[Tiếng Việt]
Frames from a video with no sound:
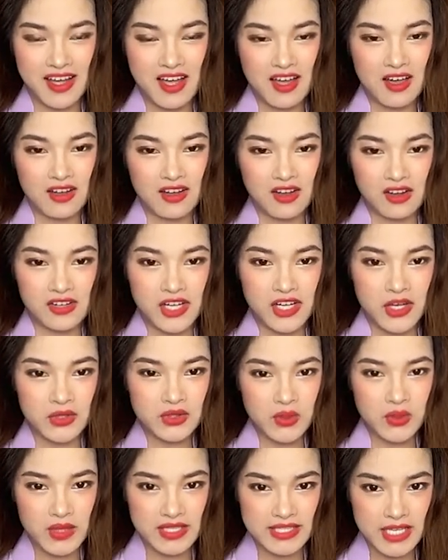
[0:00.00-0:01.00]
còn nếu
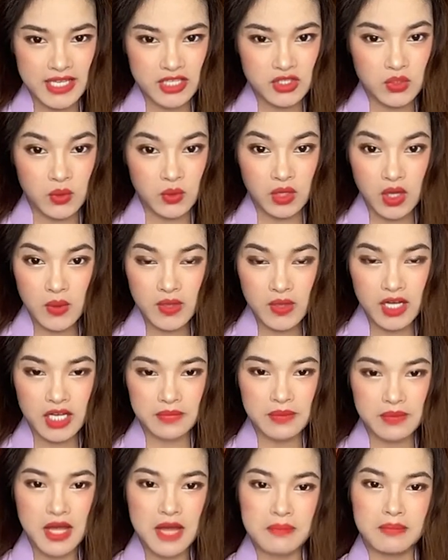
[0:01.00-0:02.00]
tuổi gia chủ không hợp
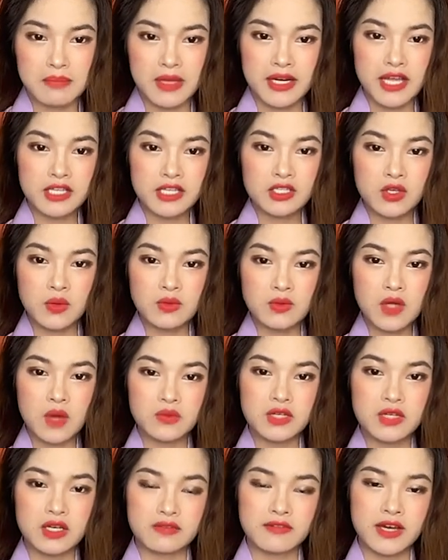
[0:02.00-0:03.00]
mà đất cũng không
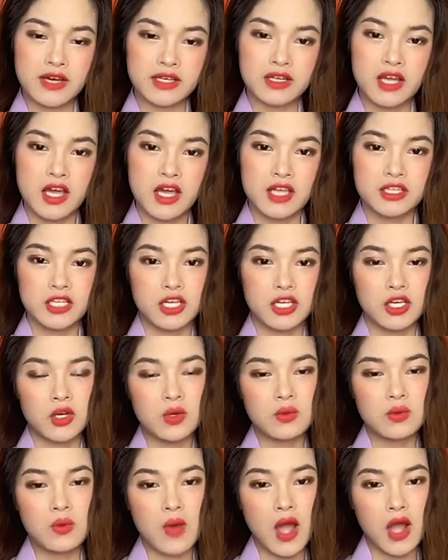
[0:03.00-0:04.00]
được vận thì hung
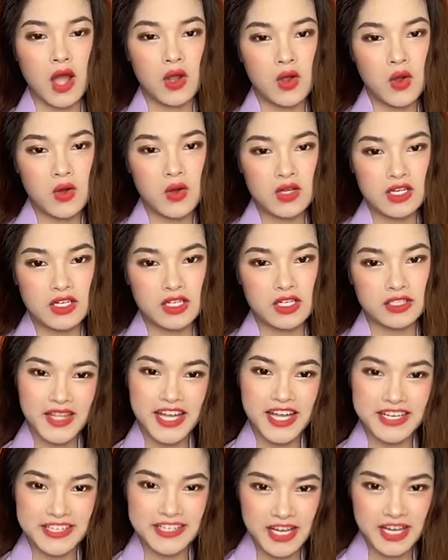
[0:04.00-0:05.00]
họa khôn lường,
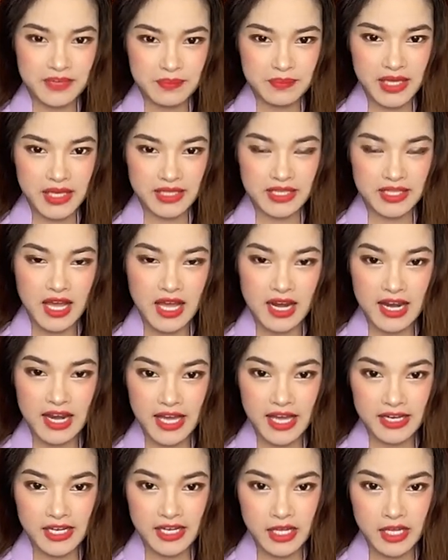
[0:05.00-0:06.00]
đặc biệt là
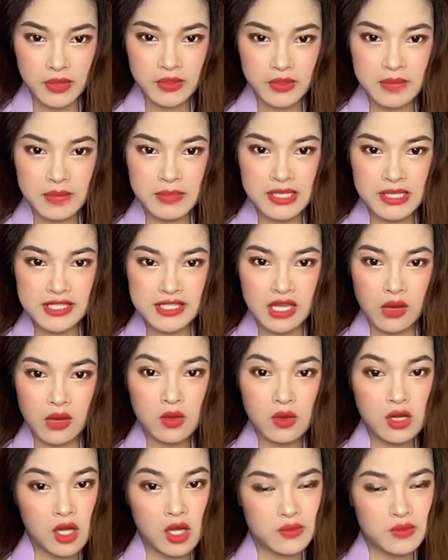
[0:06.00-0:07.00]
nếu đã biết xấu
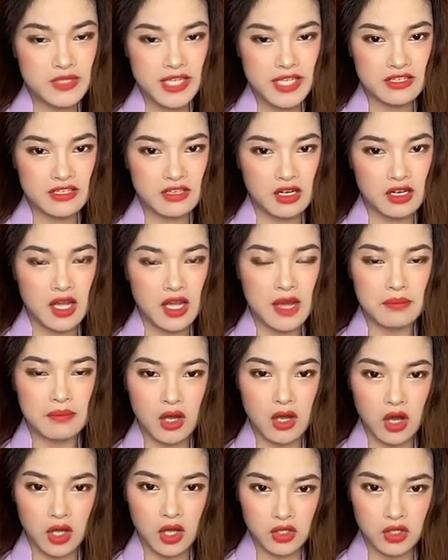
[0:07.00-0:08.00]
không xây được mà
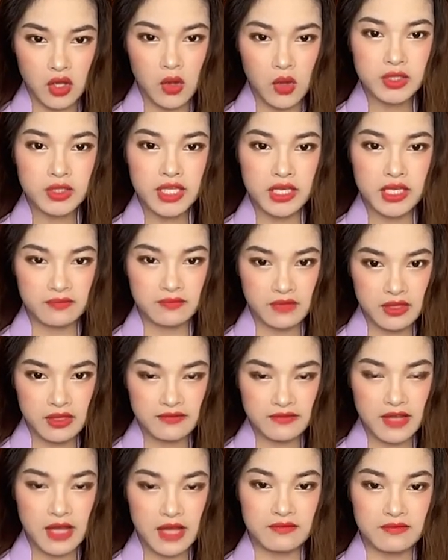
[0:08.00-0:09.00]
còn cố tình vi
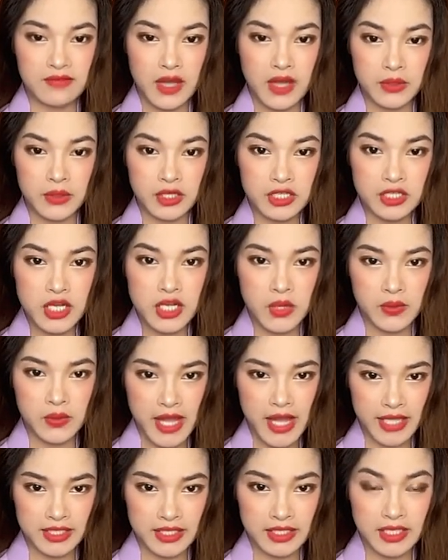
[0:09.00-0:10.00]
phạm vào những điều
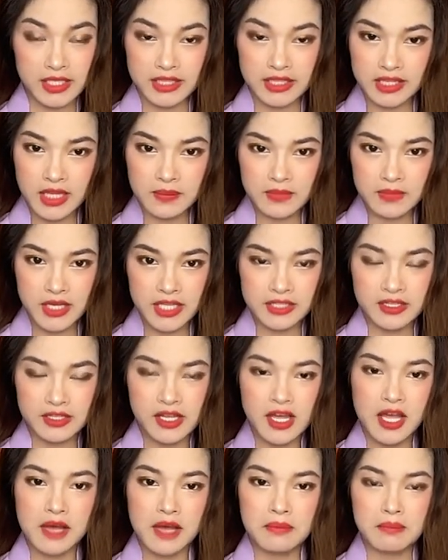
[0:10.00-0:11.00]
đại kỵ tâm linh
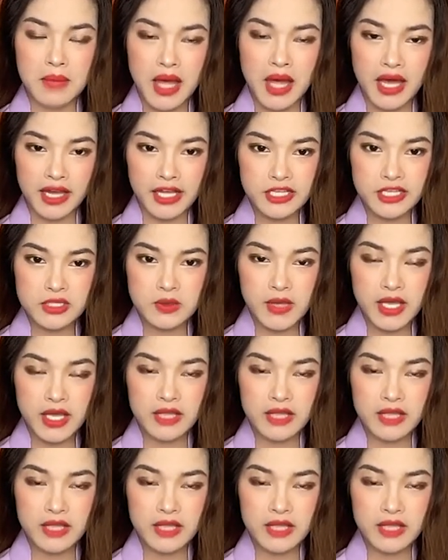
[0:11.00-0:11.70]
mà ngay sau đây